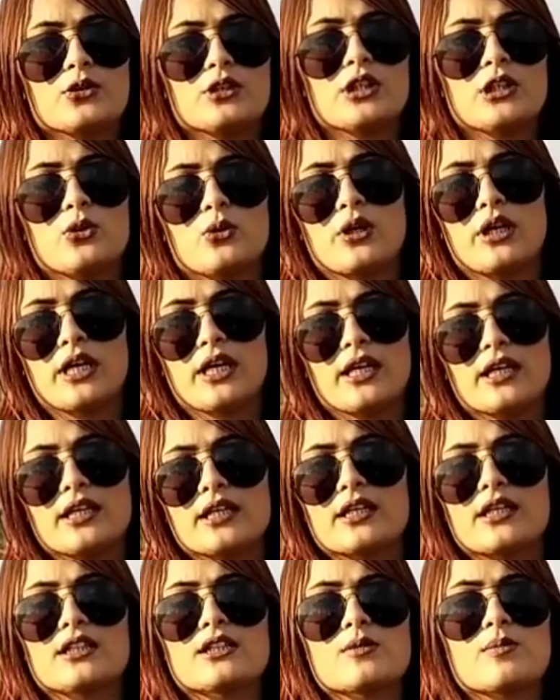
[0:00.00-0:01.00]
होते हैं तो गेट
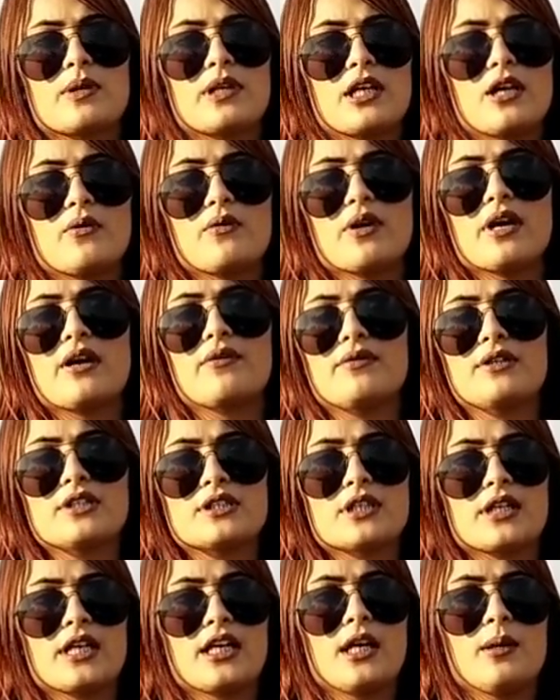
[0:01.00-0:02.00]
इनका जी बना हुआ है
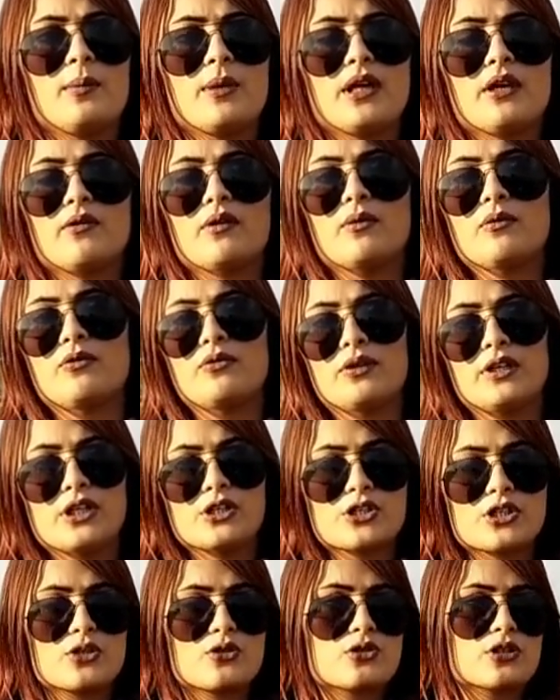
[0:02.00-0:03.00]
एवरेज सा गेट बना हुआ है अभी
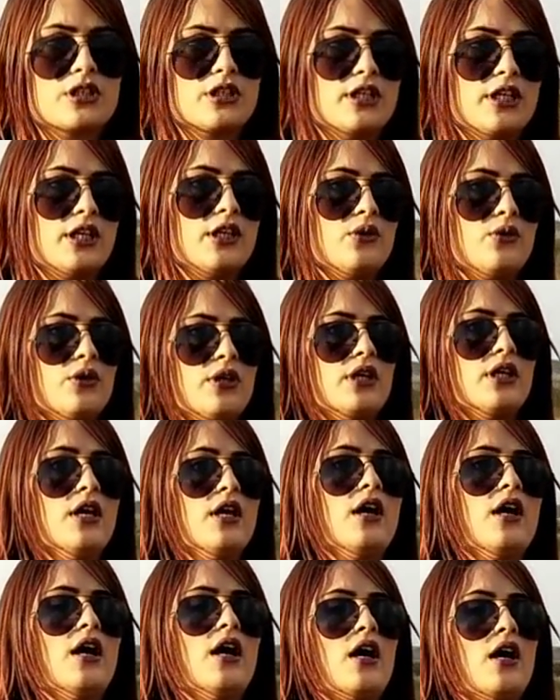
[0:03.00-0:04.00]
फिनिशिंग उसकी नहीं हुई
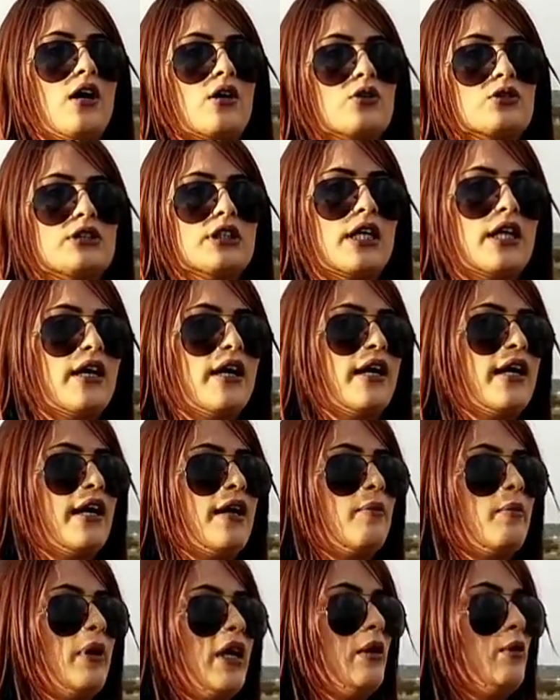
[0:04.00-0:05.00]
गुजारा
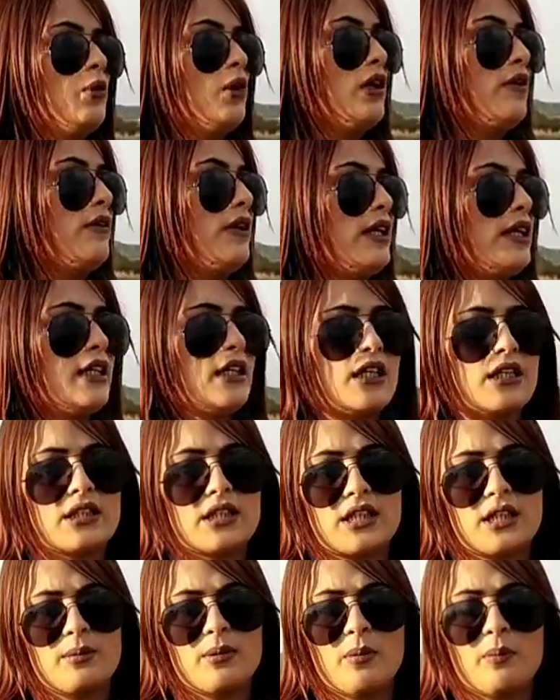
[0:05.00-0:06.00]
है मेन बुलेवर्ड इनका
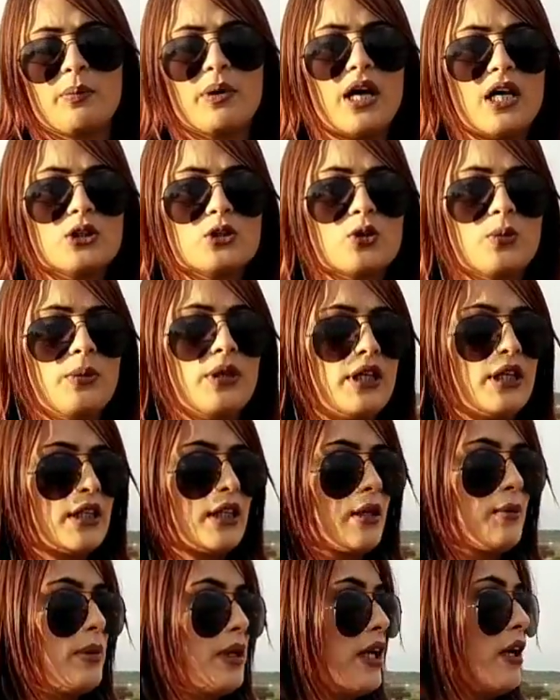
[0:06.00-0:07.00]
तकरीबन 500 मीटर
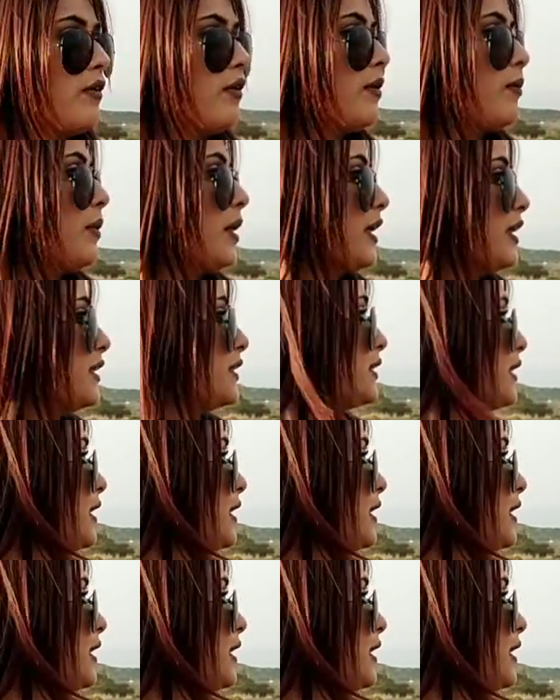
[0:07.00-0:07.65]
तक बना हुआ है बाकी